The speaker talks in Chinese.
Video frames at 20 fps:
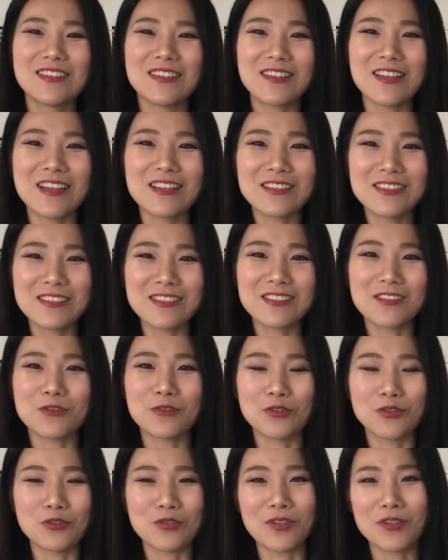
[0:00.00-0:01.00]
但是
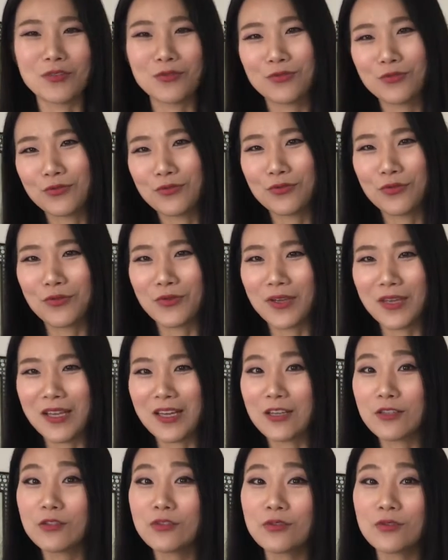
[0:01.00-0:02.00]
我觉得，作为
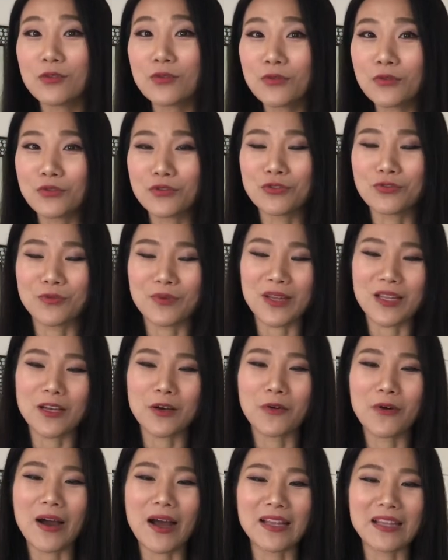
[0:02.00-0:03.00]
一个松露薯片
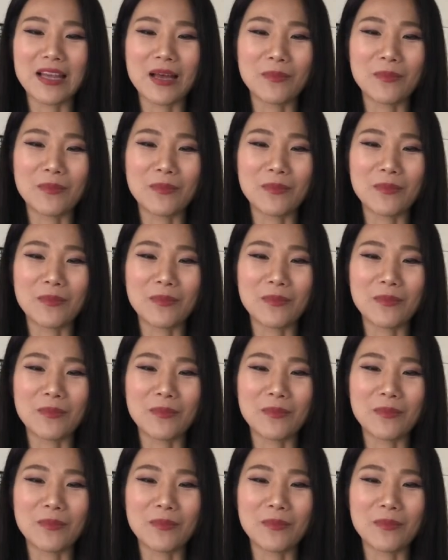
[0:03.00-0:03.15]
的话，